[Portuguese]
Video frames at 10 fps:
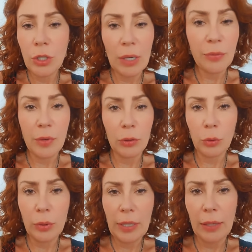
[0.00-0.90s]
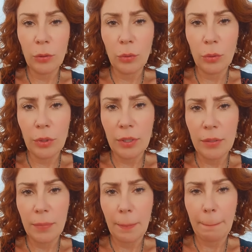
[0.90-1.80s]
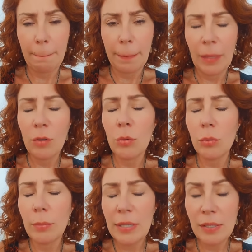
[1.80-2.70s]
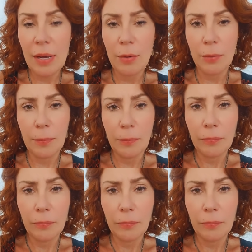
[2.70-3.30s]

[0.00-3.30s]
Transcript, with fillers: tirar foto com o Ricardo Nunes, com o Marçal.